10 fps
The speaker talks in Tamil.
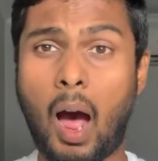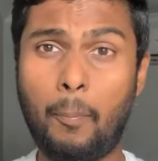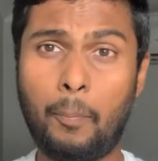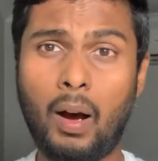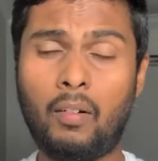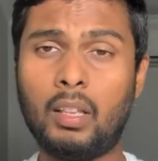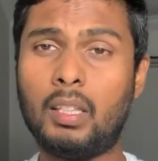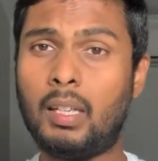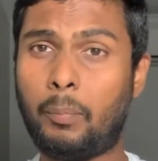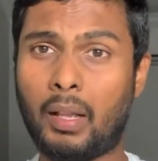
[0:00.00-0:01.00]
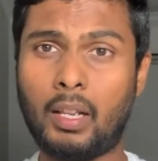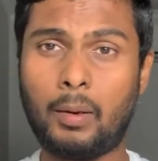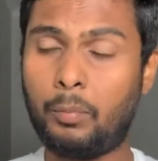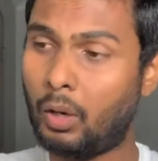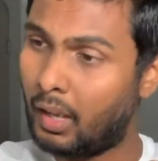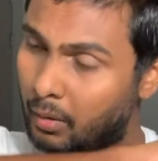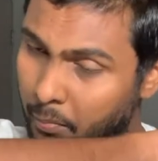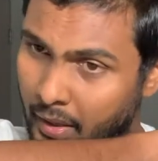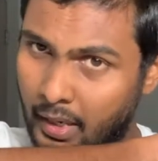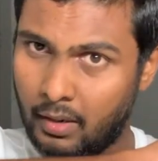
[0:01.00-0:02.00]
அப்பா வந்து பதறி போய் அந்த
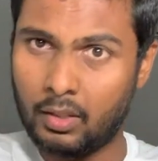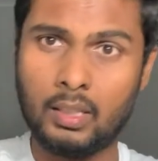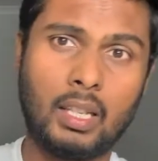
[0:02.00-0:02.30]
பெடியனை வந்து